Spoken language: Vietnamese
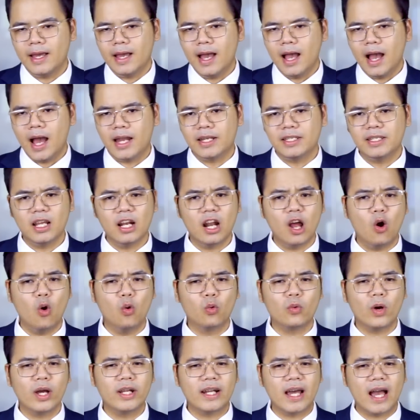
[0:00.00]
Hẳn nhiên là
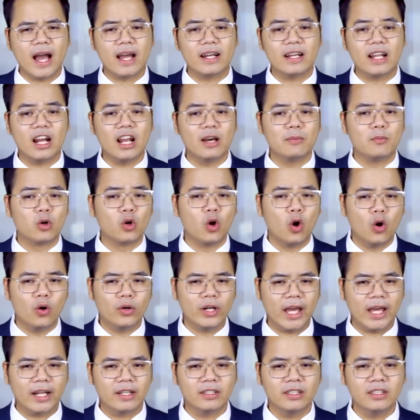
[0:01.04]
Ukraine đã là một hố
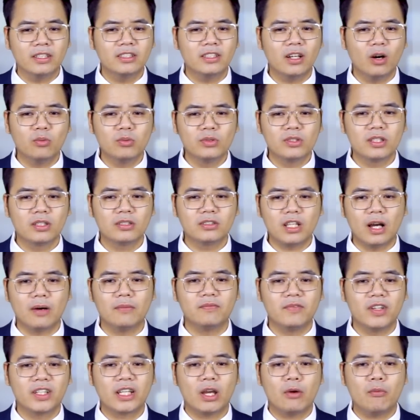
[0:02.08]
đen không xứng tầm
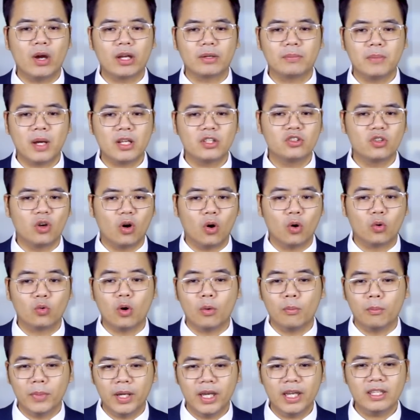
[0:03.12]
với kế hoạch Marshall của
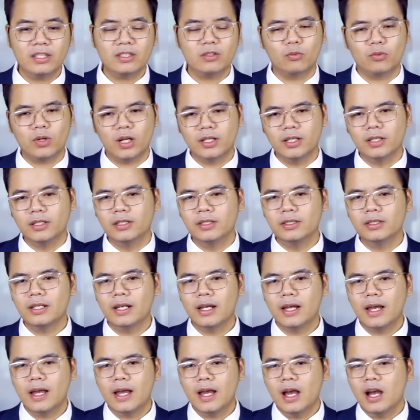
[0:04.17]
Mỹ trong quá khứ.
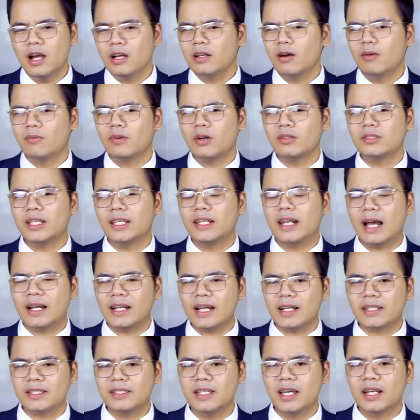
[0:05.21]
Không có gì đáng
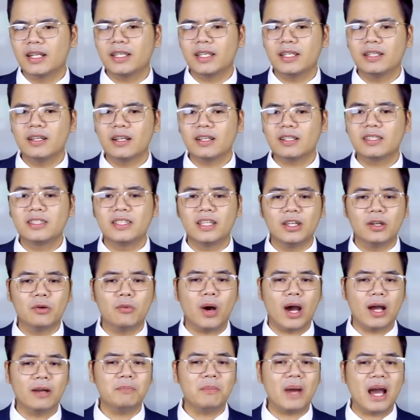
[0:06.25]
ngạc nhiên khi Đức trì
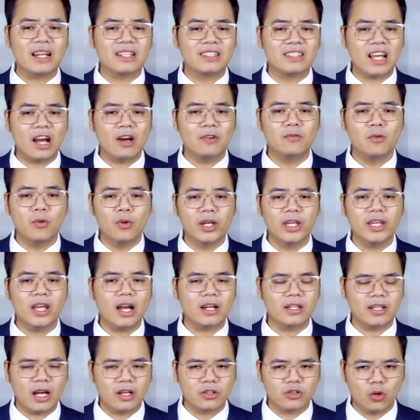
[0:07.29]
hoãn bàn giao vũ khí hạng
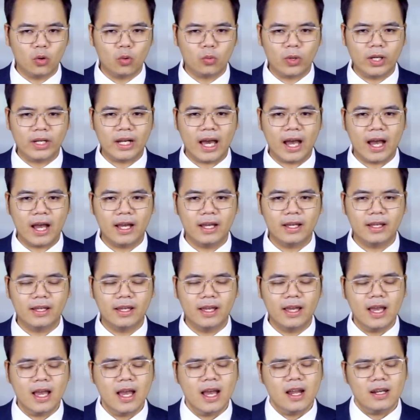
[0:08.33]
nặng cho Ukraine.
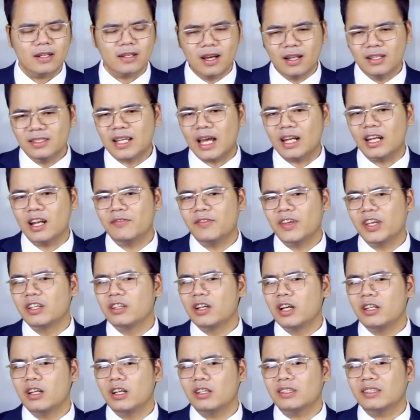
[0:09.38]
Đơn giản là vì người
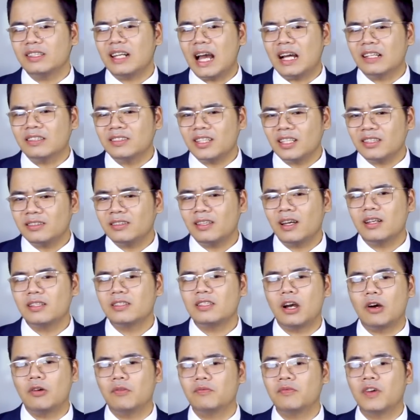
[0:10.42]
Đức đang rất thận
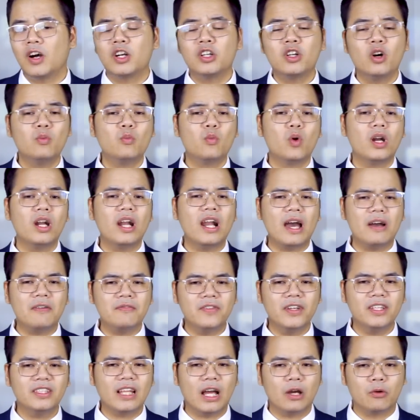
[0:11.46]
trọng và không muốn lãng
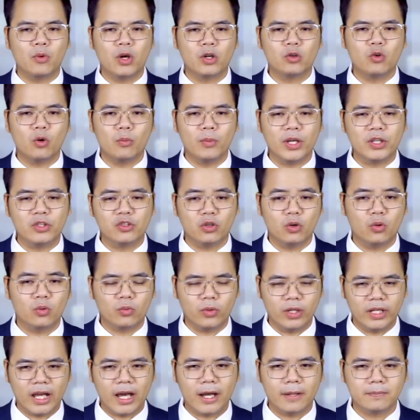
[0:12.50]
phí tài nguyên của mình cho
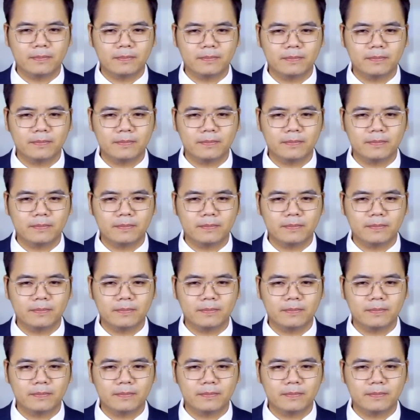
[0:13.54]
Ukraine.